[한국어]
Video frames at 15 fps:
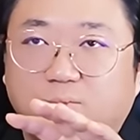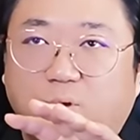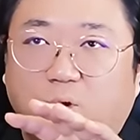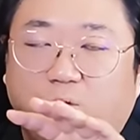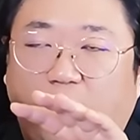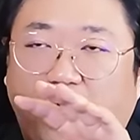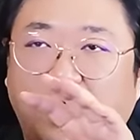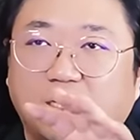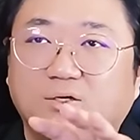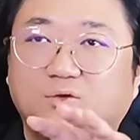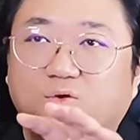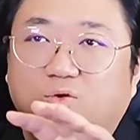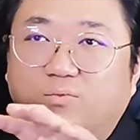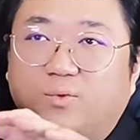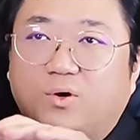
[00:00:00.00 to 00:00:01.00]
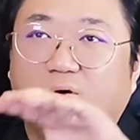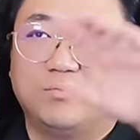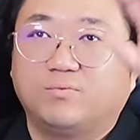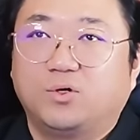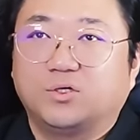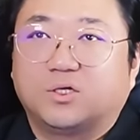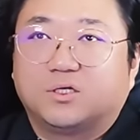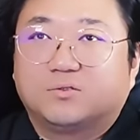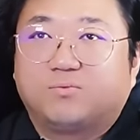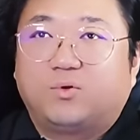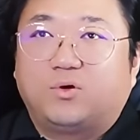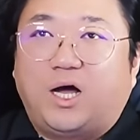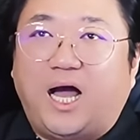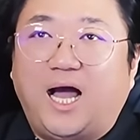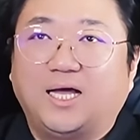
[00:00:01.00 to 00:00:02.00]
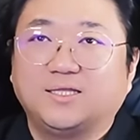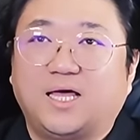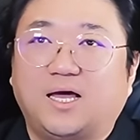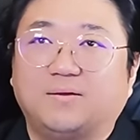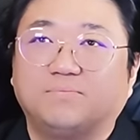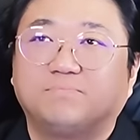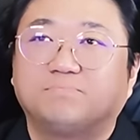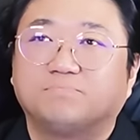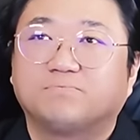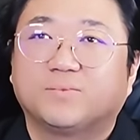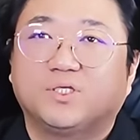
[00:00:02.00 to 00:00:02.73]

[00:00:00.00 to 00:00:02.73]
뭐 광교, 뭐뭐 뭐 이게 뭐 하남